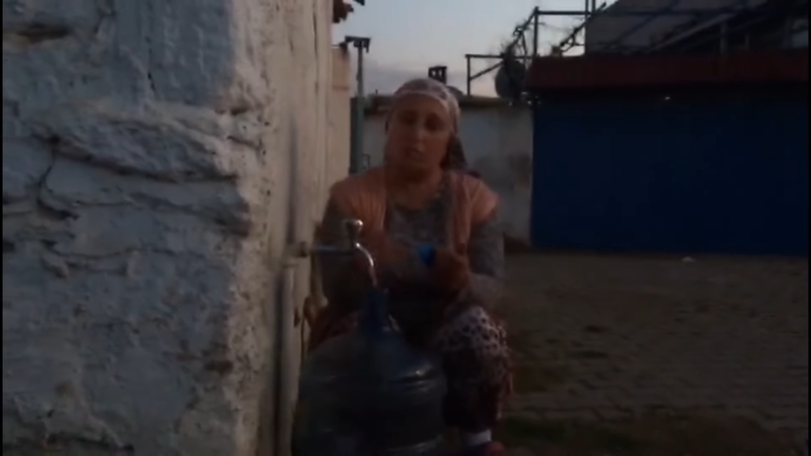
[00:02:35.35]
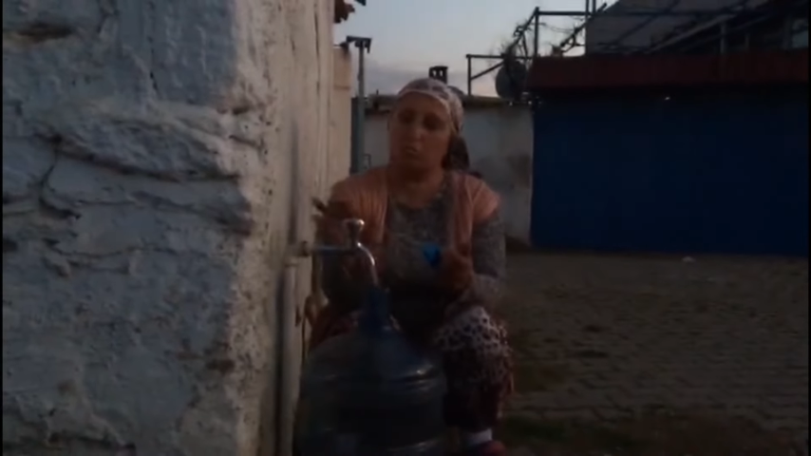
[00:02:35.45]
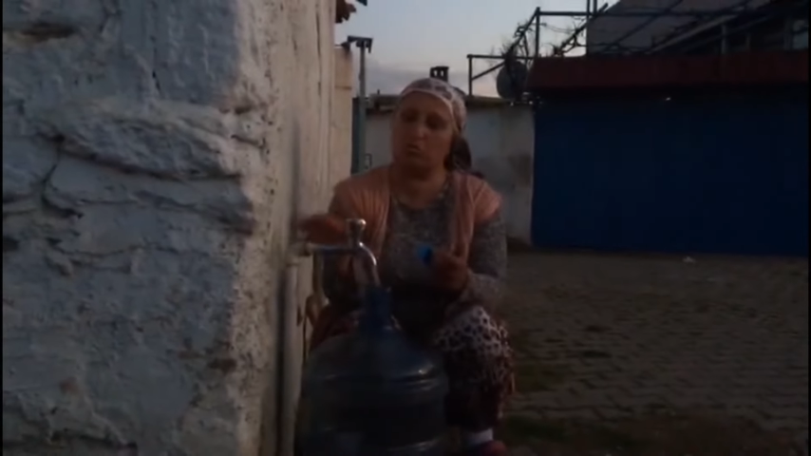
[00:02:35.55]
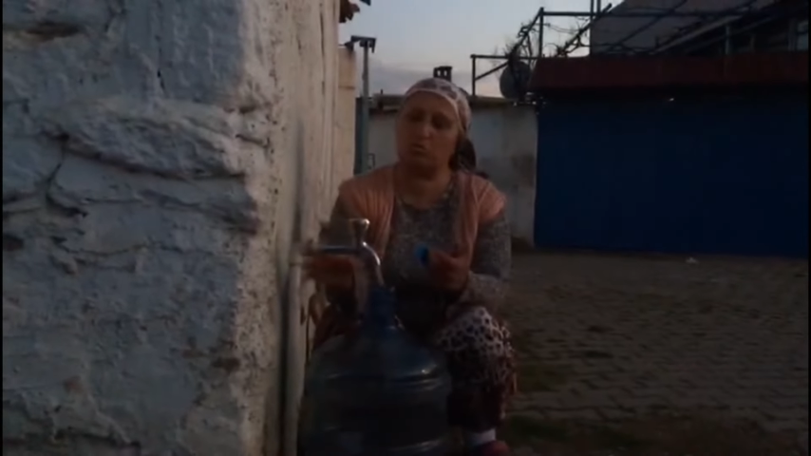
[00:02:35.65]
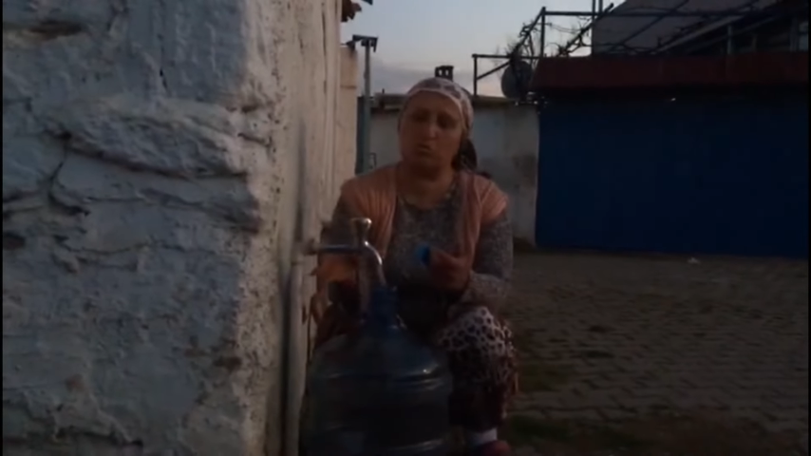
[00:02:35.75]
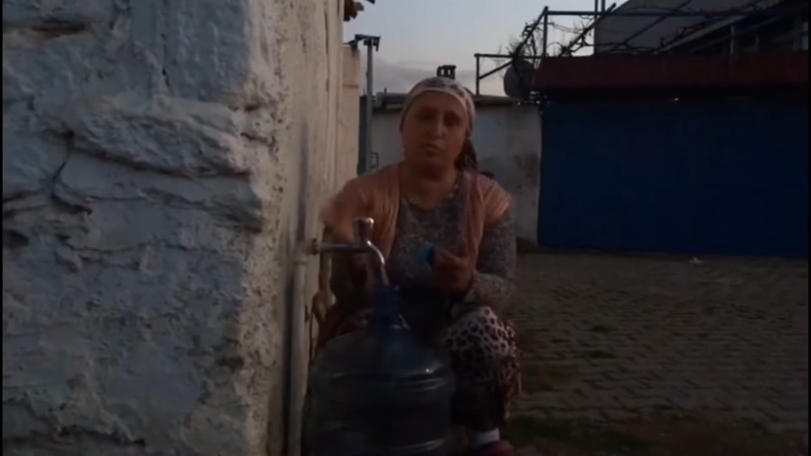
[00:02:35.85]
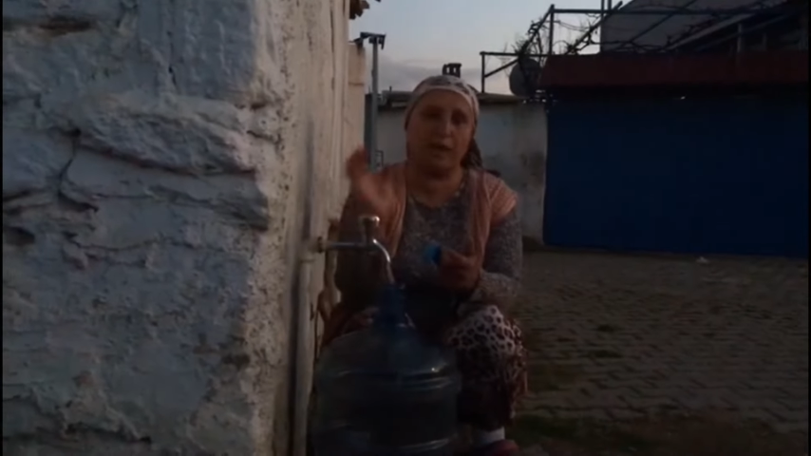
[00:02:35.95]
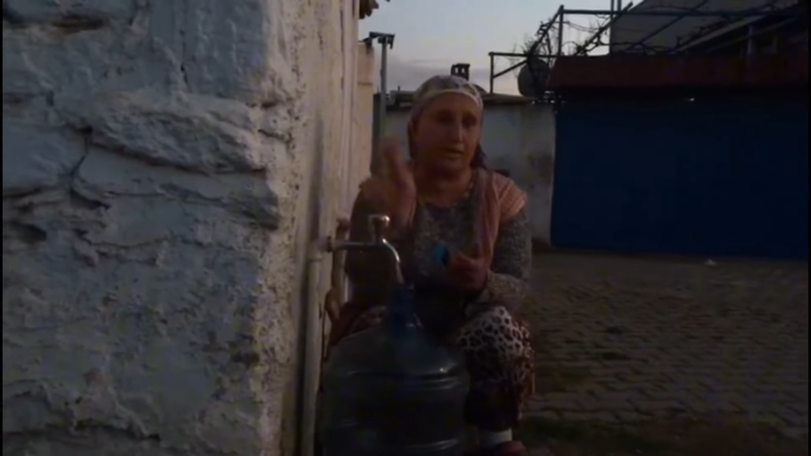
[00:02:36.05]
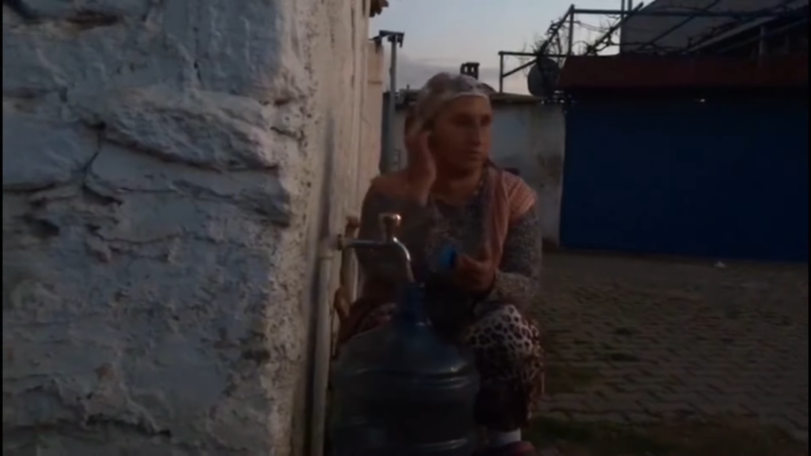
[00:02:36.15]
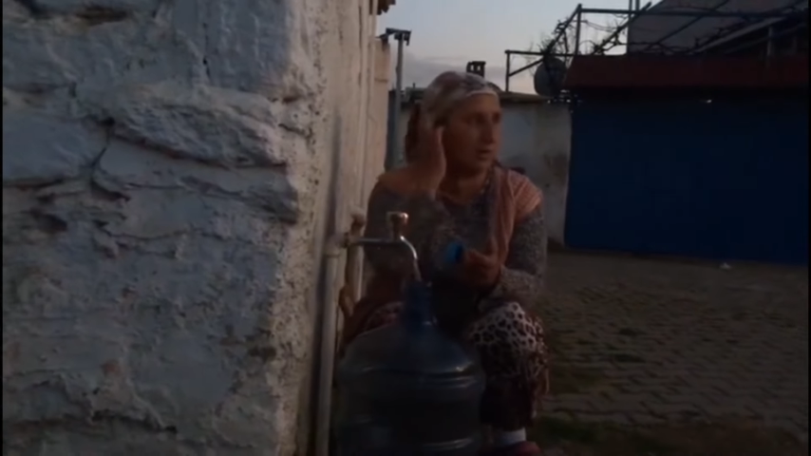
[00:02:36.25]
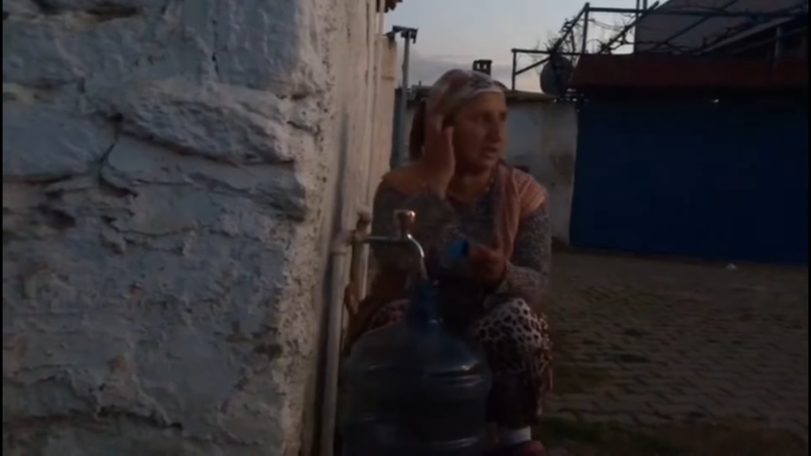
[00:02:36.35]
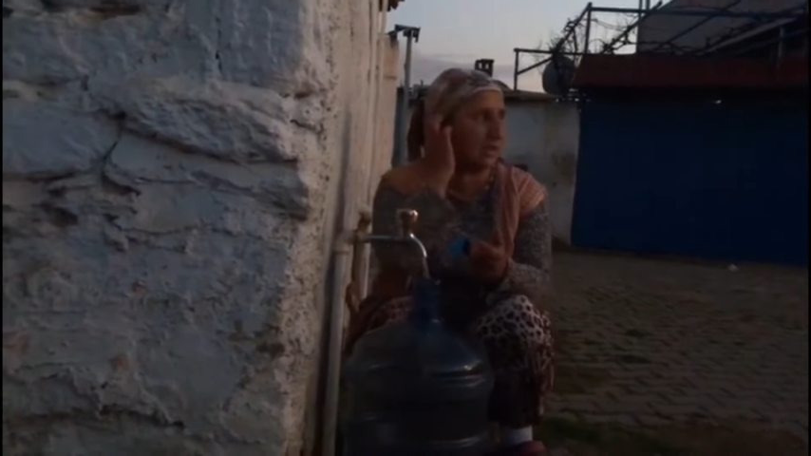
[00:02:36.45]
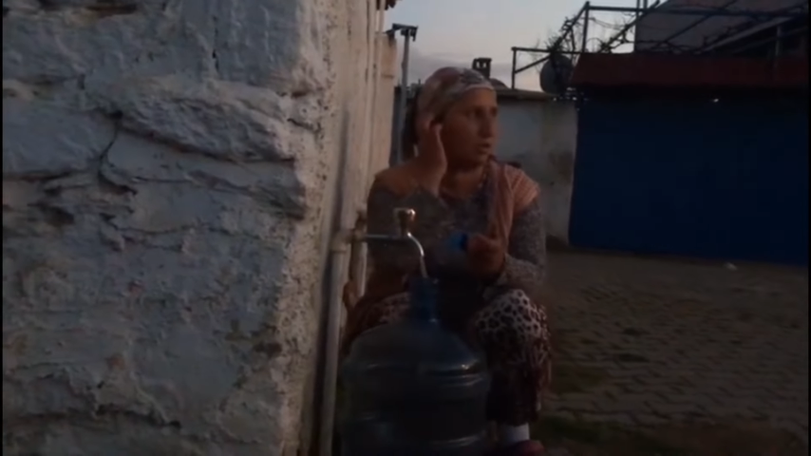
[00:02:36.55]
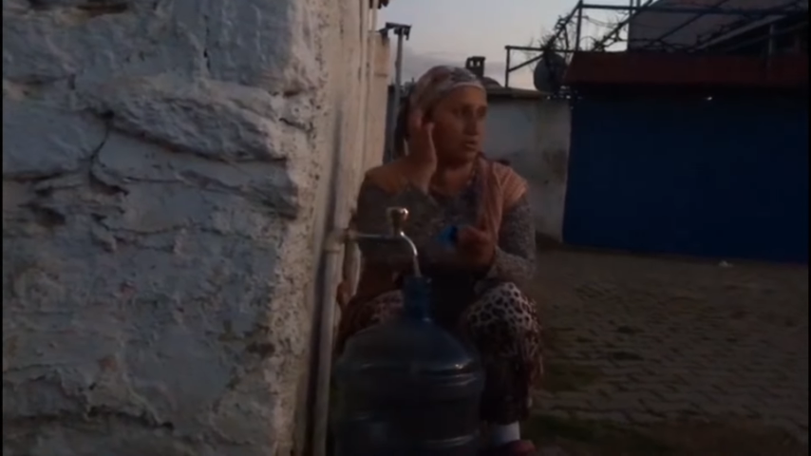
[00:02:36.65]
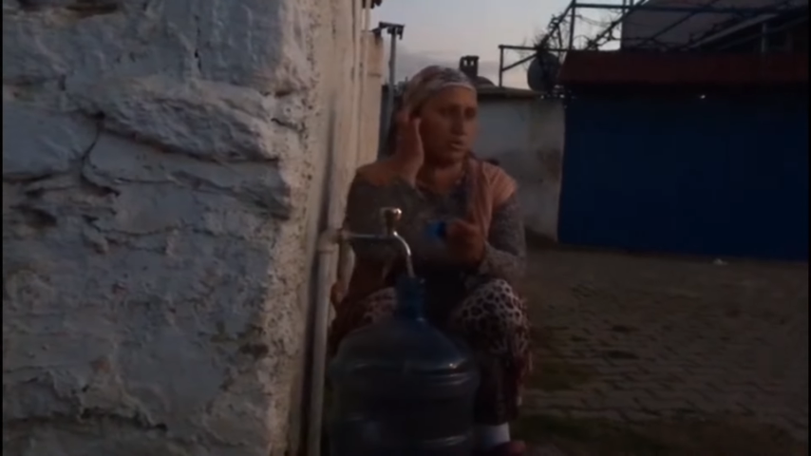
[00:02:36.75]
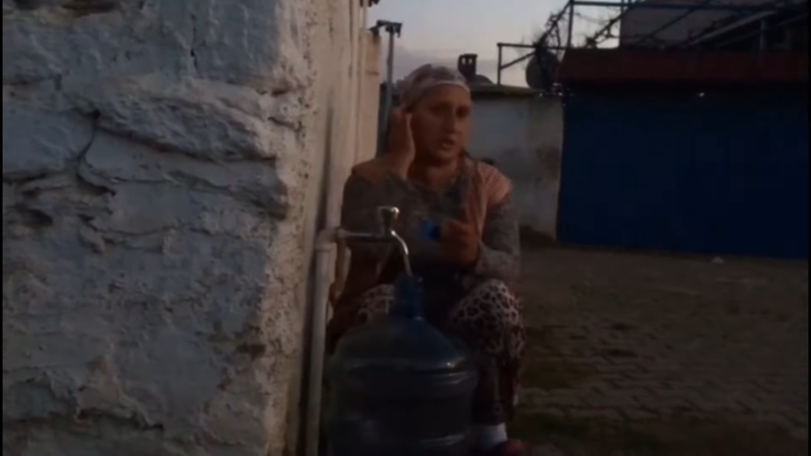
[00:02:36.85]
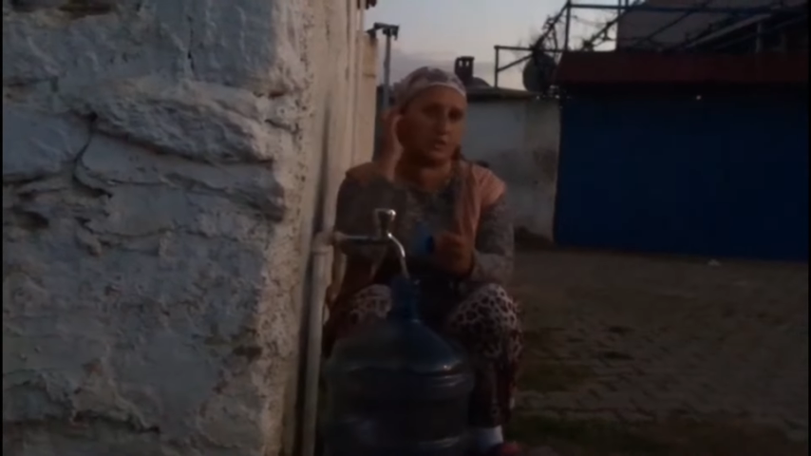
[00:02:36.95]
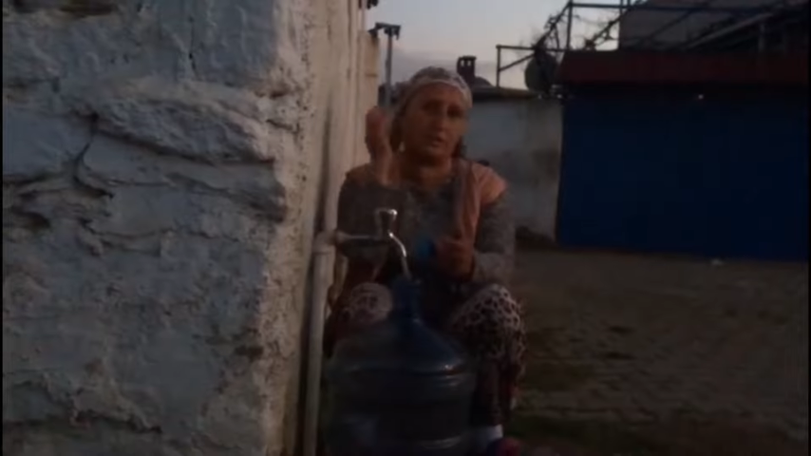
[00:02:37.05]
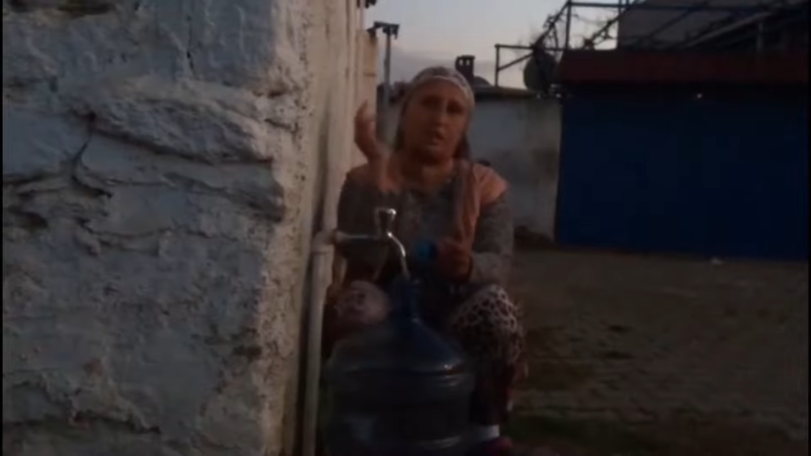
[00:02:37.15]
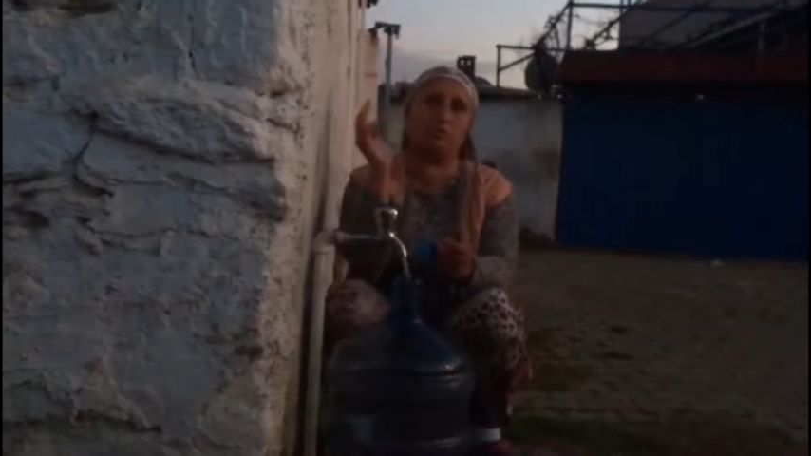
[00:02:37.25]
Bu su ben mesela 32
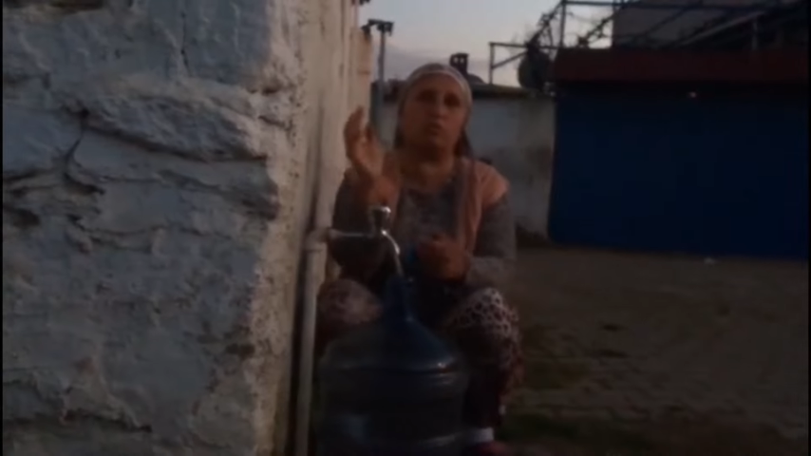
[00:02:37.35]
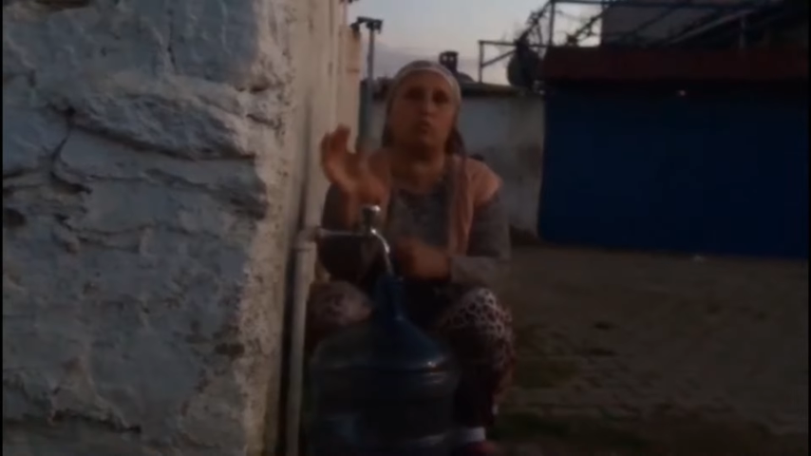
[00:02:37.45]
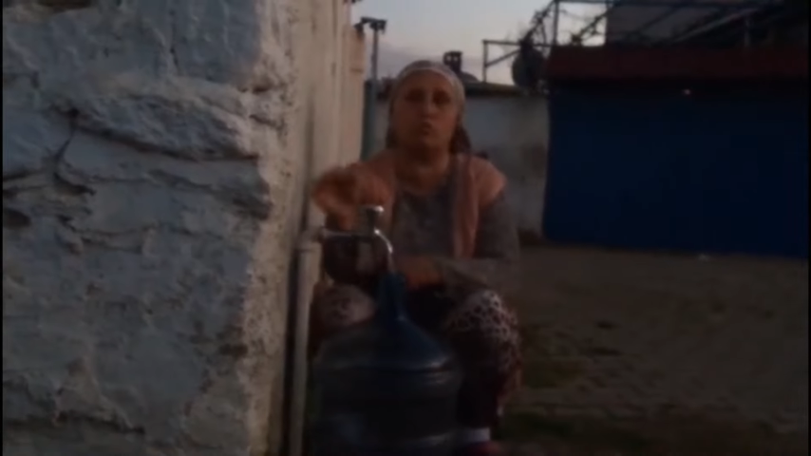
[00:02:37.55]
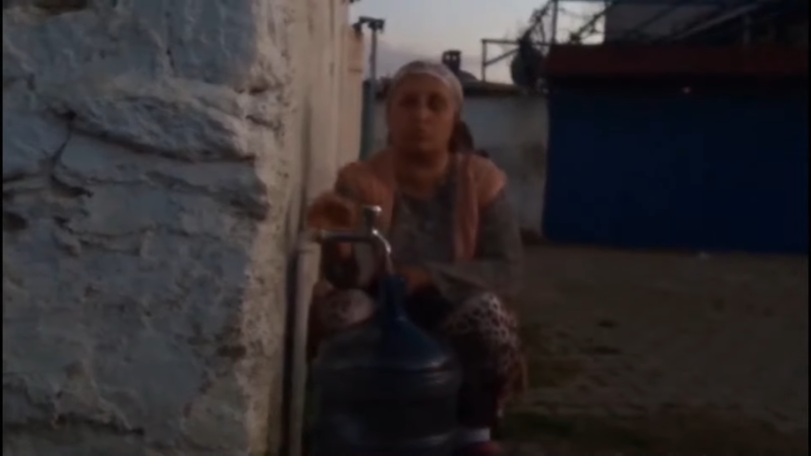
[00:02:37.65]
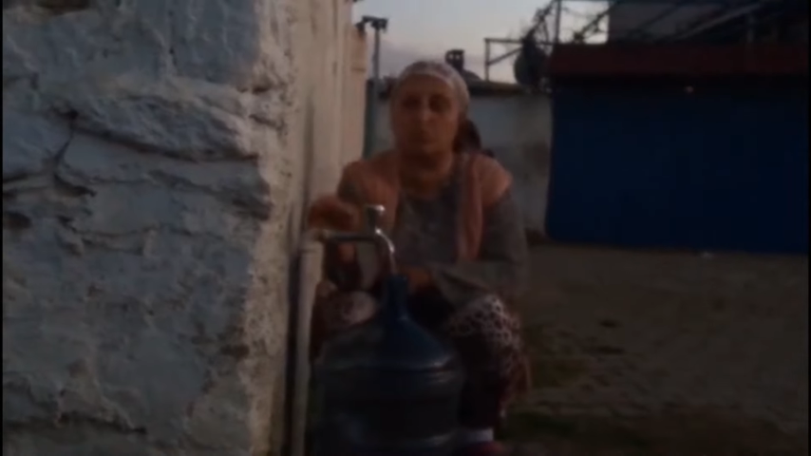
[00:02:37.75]
sene oldu.